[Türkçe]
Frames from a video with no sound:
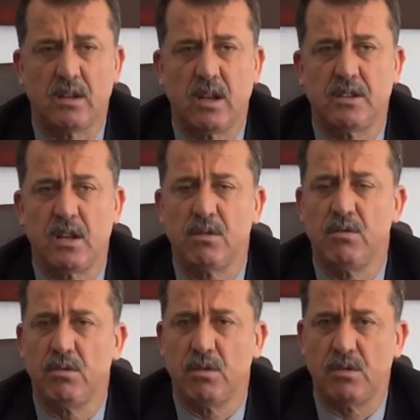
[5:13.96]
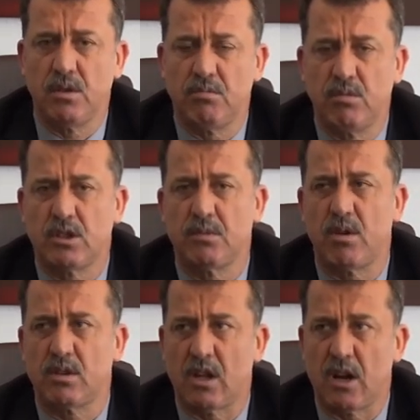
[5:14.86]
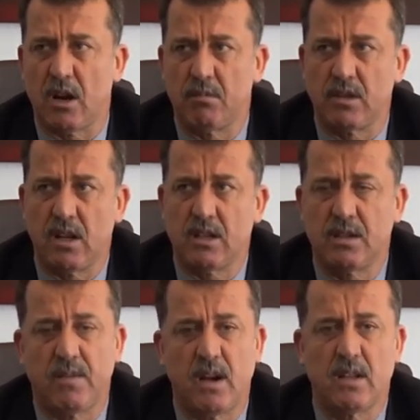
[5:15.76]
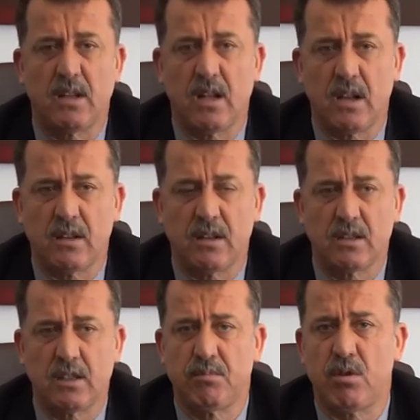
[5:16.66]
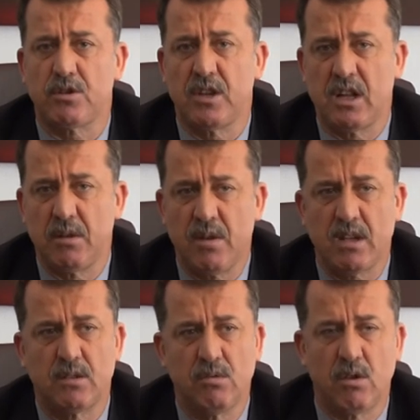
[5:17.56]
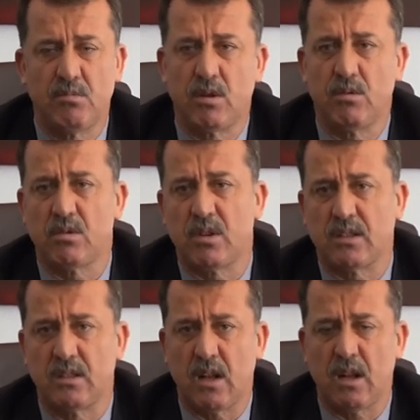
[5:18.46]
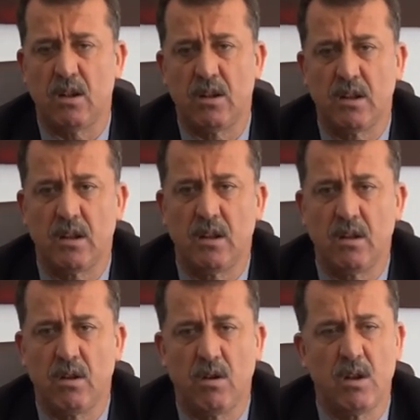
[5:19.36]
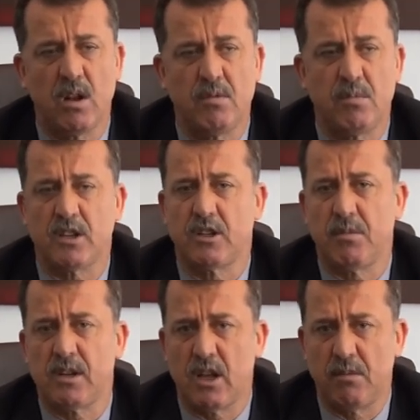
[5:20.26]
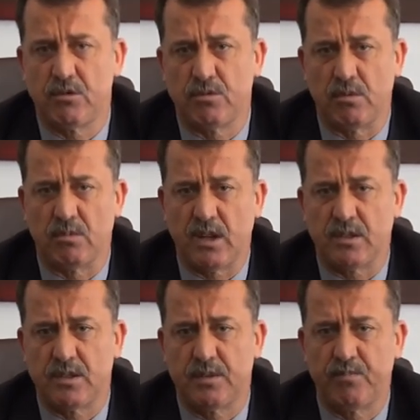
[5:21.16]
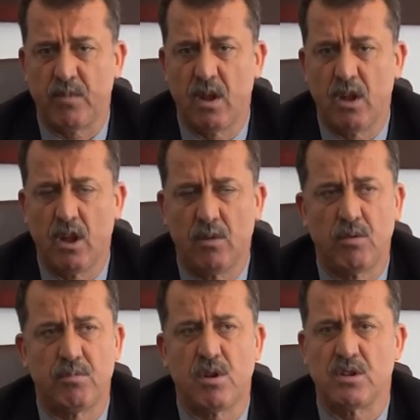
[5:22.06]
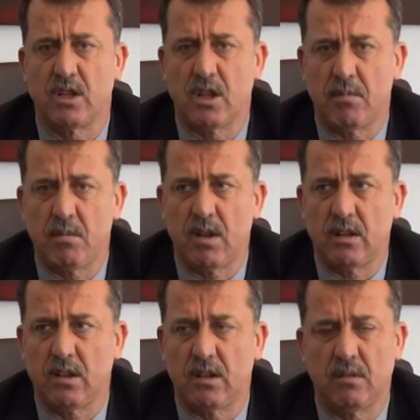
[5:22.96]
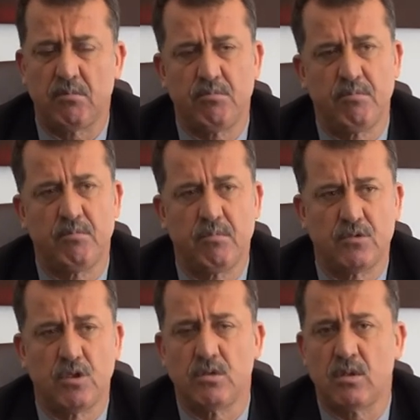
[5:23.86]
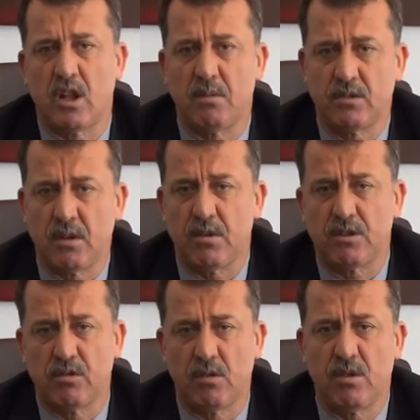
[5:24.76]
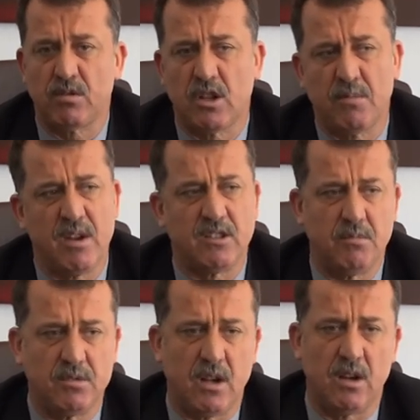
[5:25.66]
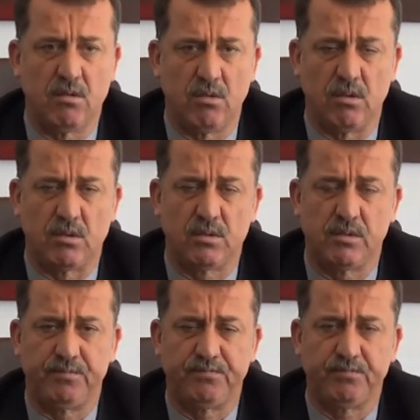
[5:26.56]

Geceli gündüzlü bu spor sahalarımızdan istifade ederek spor şehri Besni olma noktasında önemli bir aşamaya gelmiş durumdayız. Bu proje tamamlandı. Çocuklarımızla başta olmak üzere Besni'mize hayırlı olsun.